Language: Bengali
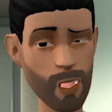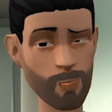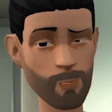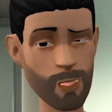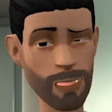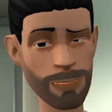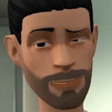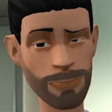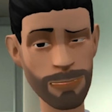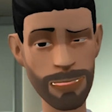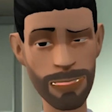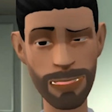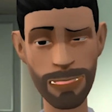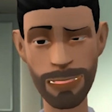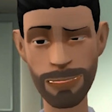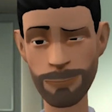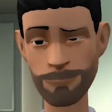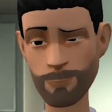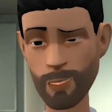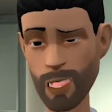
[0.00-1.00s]
তার
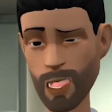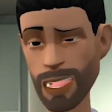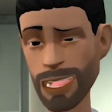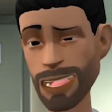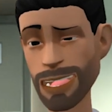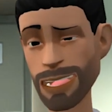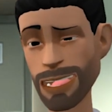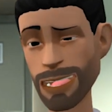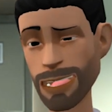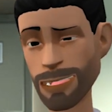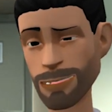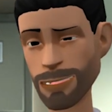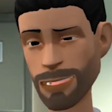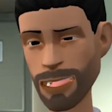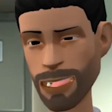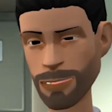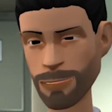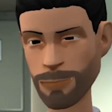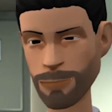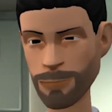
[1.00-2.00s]
কলমে ছিল অনেক জাদু
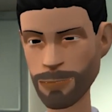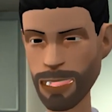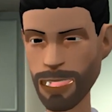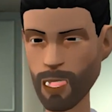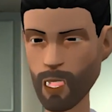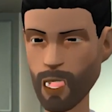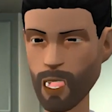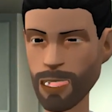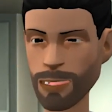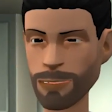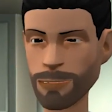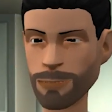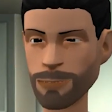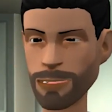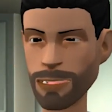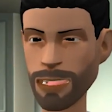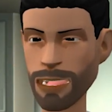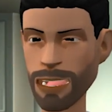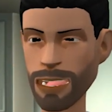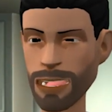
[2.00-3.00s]
তাই তো আমি
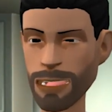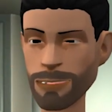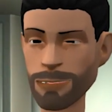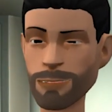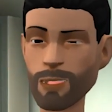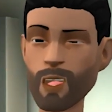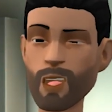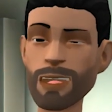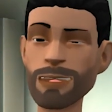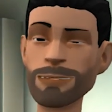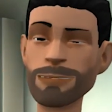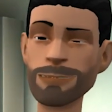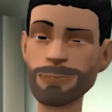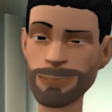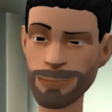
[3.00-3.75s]
তারে ডাকি দাদু